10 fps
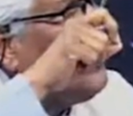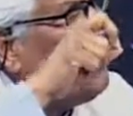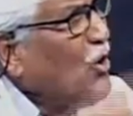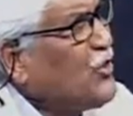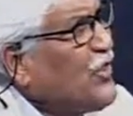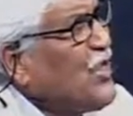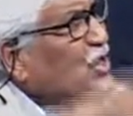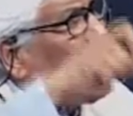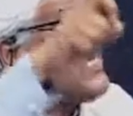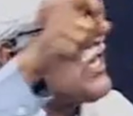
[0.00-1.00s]
বত্রিশ
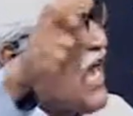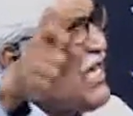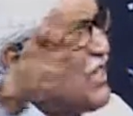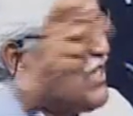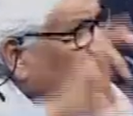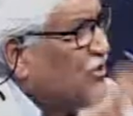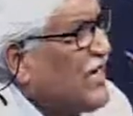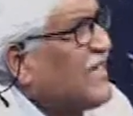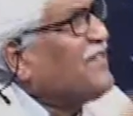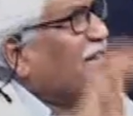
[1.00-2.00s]
থেকে সাঁত্রিশ
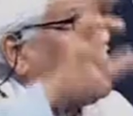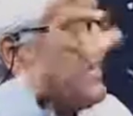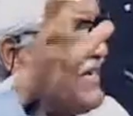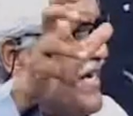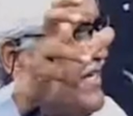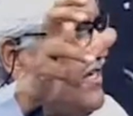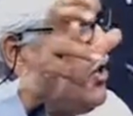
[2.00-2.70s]
ডিগ্রি সেন্টিগ্রেড